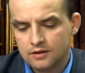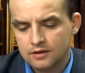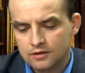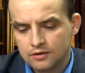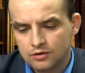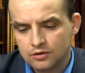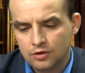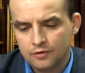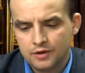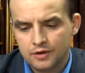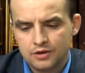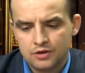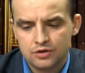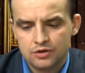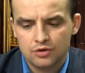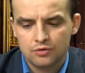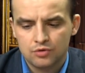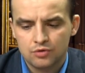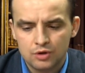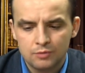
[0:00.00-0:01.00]

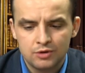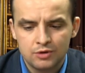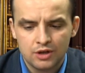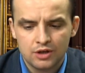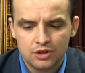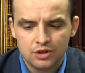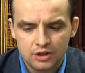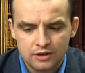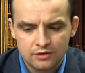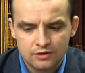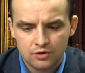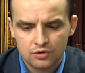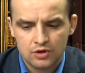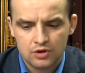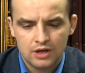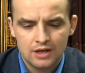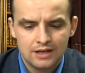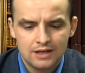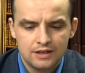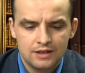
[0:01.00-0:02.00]
dowiedzieć się szybciej, gdzie coś